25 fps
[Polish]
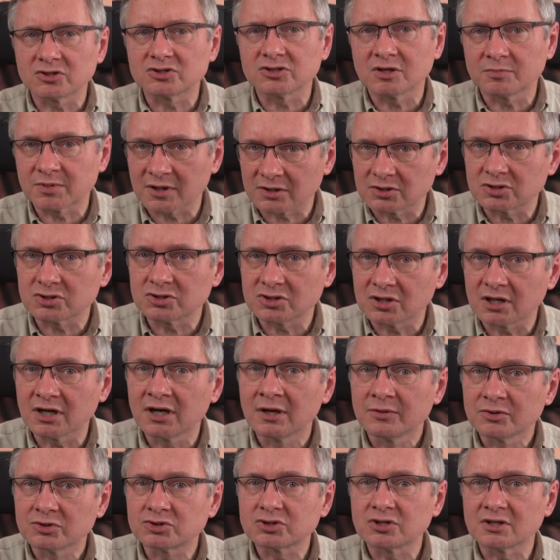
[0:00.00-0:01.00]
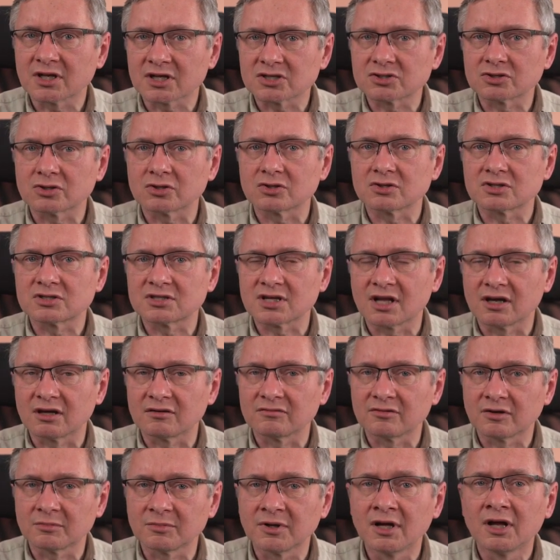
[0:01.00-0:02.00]
czyli praktycznie
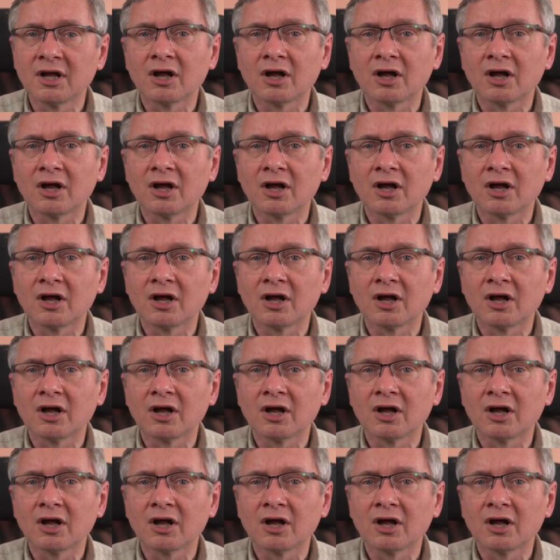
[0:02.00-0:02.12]
13-calową.